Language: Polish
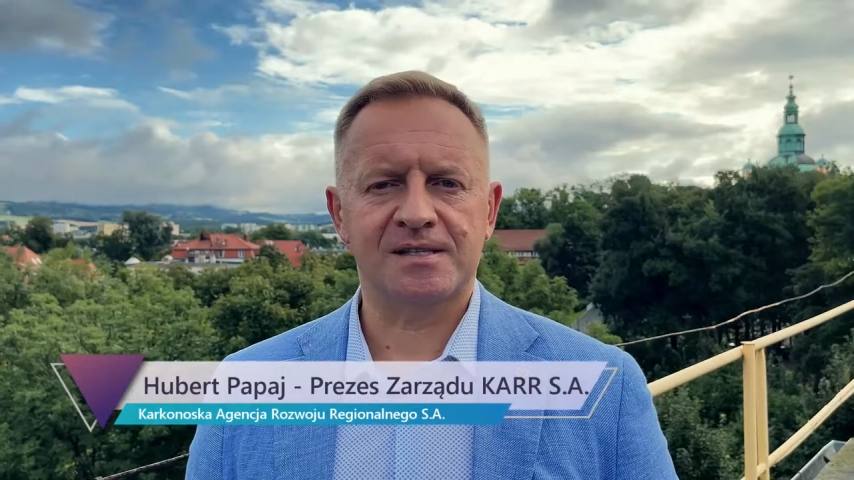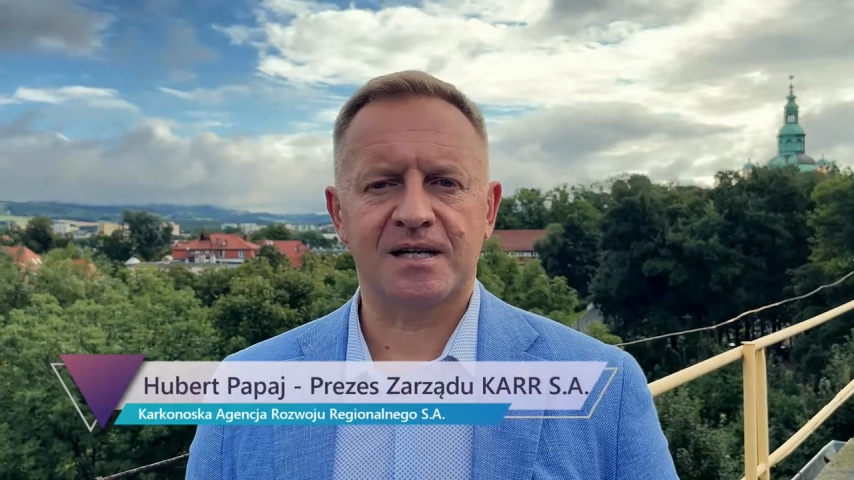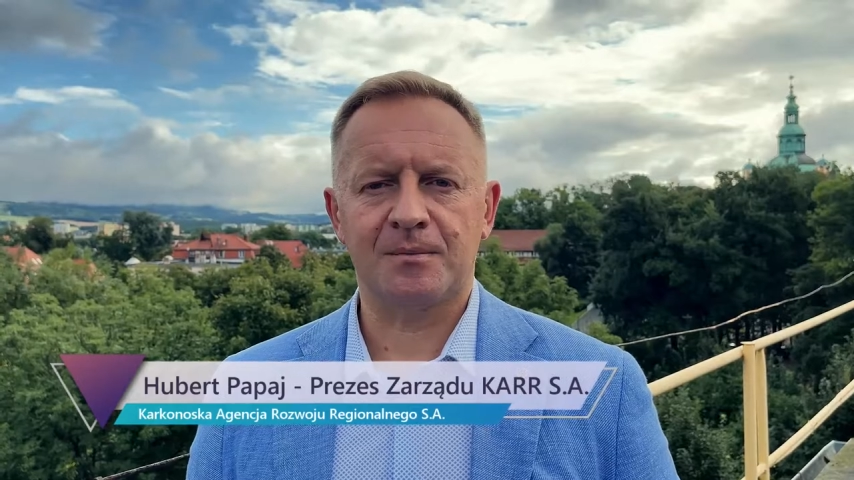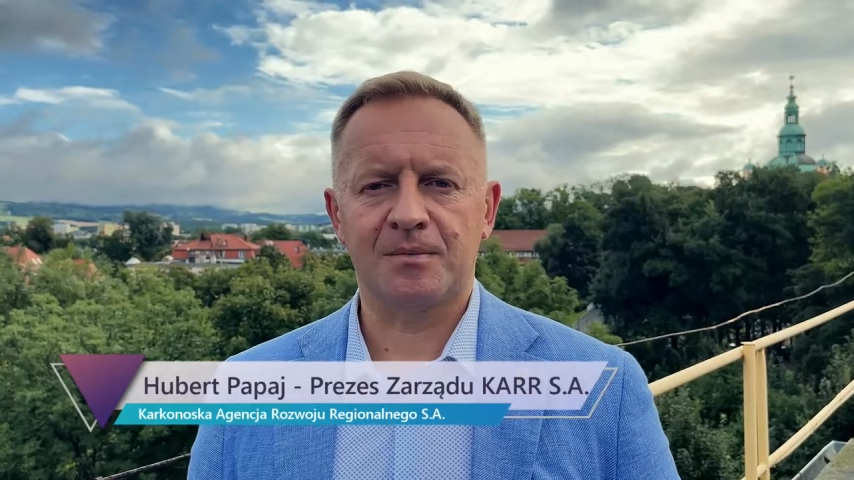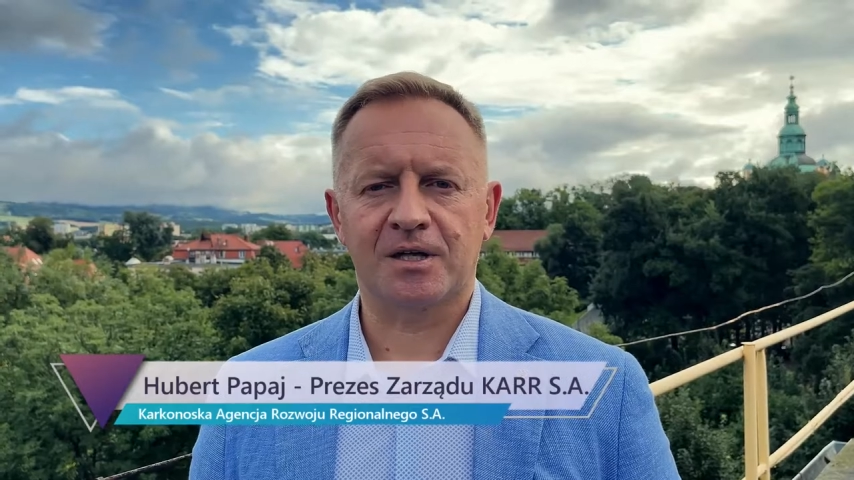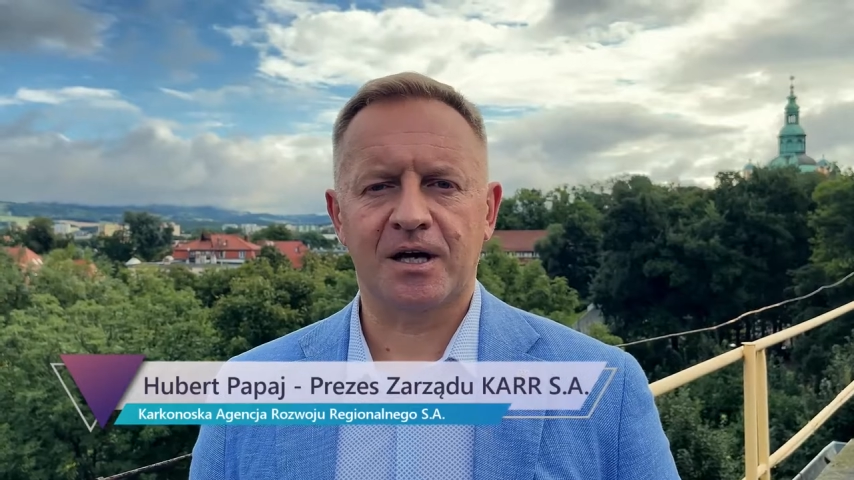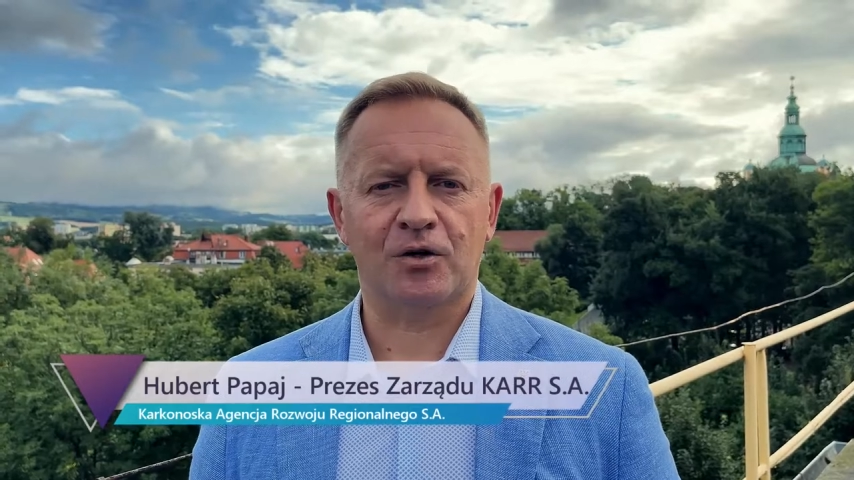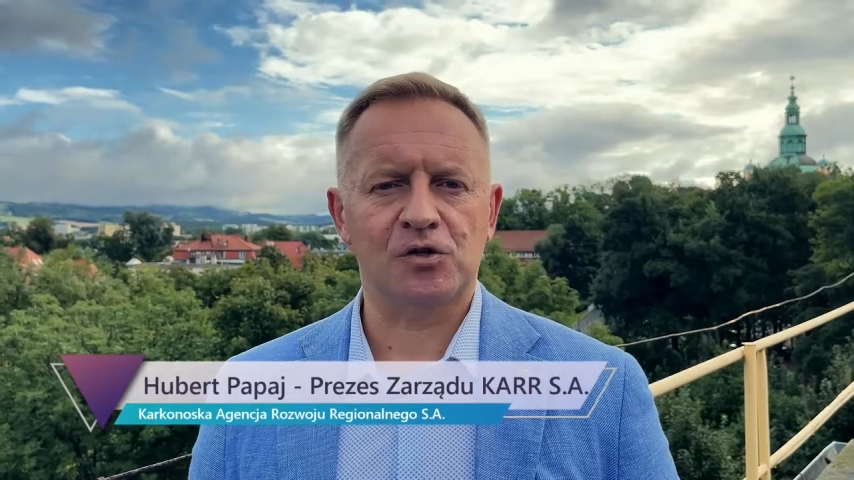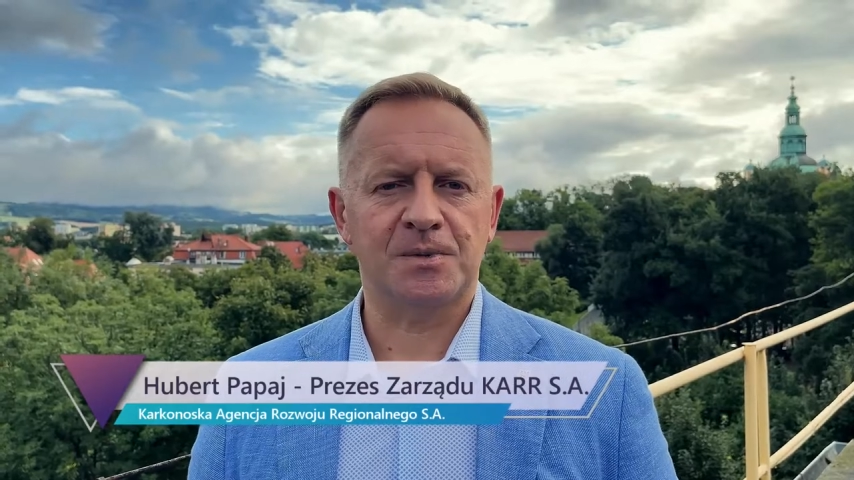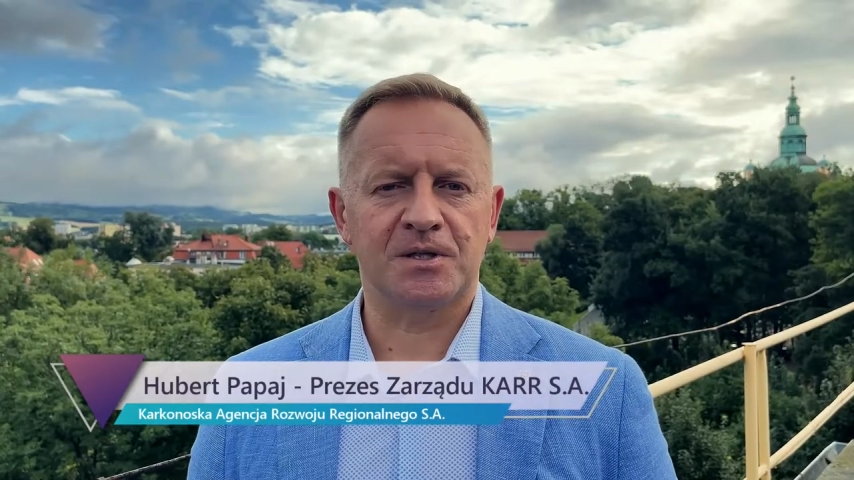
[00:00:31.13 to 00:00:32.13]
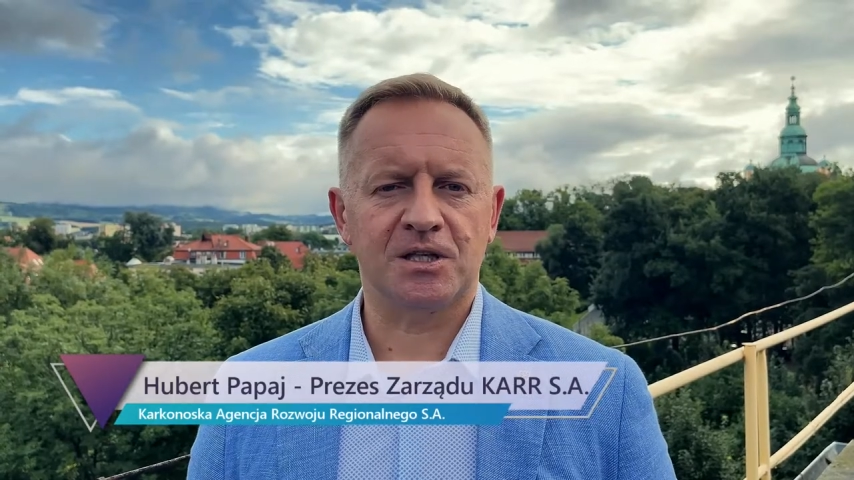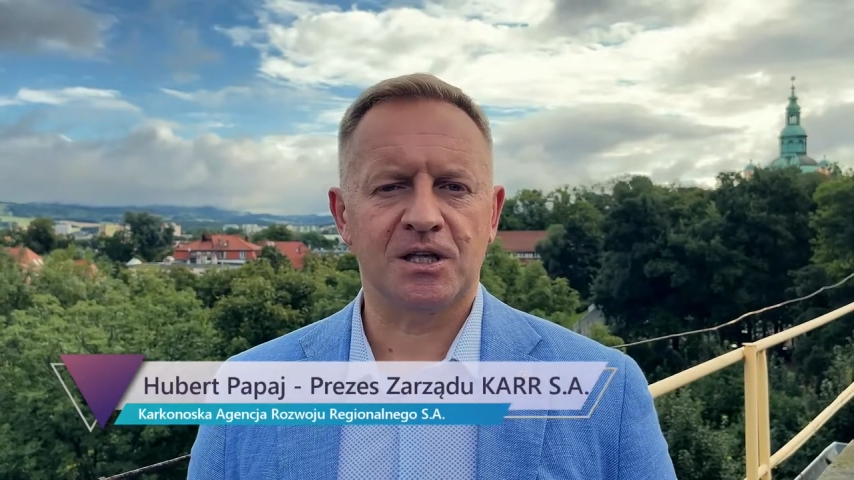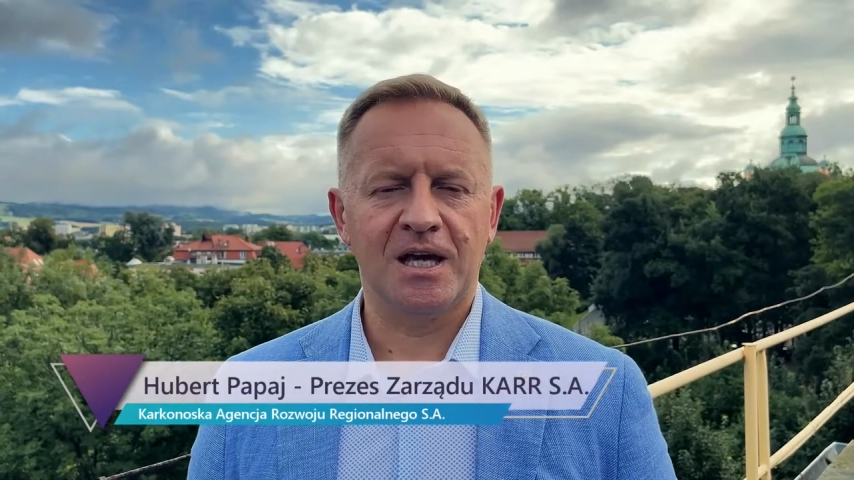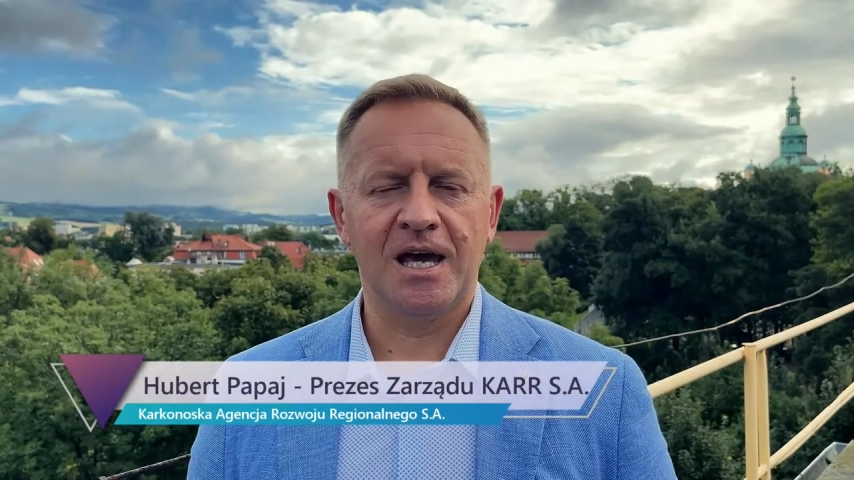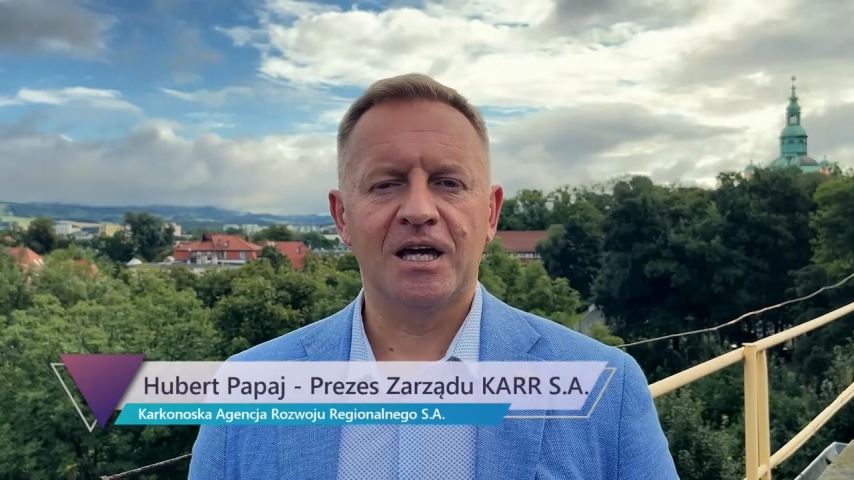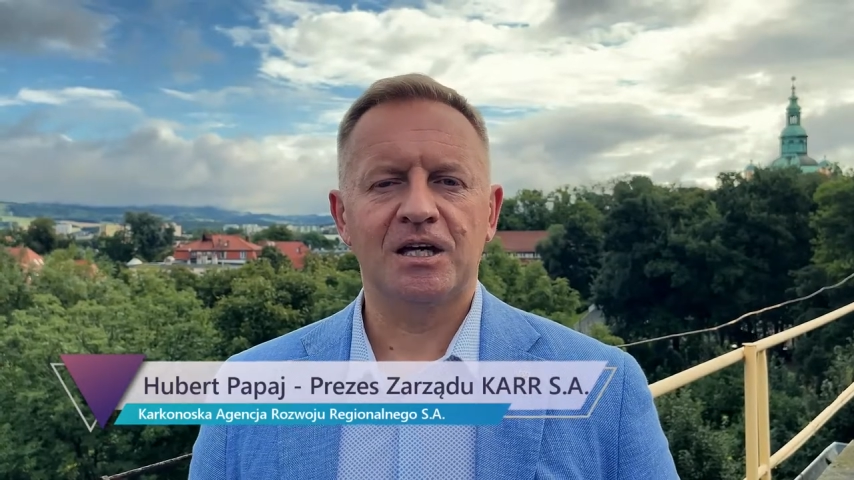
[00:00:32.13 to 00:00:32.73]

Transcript: ceramikę, kosmetyki